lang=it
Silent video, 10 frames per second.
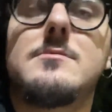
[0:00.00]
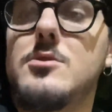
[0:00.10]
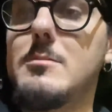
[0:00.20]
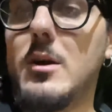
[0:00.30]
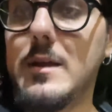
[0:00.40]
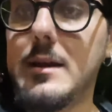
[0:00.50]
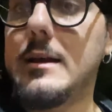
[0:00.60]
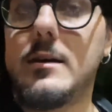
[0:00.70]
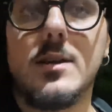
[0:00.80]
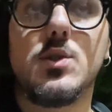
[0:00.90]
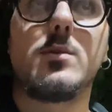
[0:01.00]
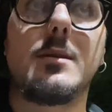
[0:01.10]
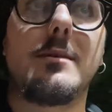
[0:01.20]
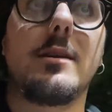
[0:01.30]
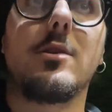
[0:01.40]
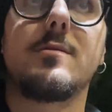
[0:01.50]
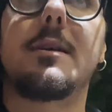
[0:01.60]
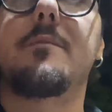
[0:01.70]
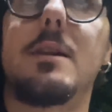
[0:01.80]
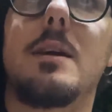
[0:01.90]
Dobbiamo andare assolutamente agli
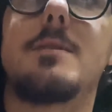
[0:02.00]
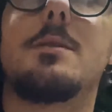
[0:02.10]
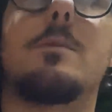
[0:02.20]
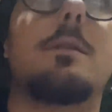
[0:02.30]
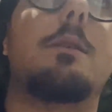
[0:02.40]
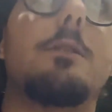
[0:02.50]
ottavi, ragazzi. Quindi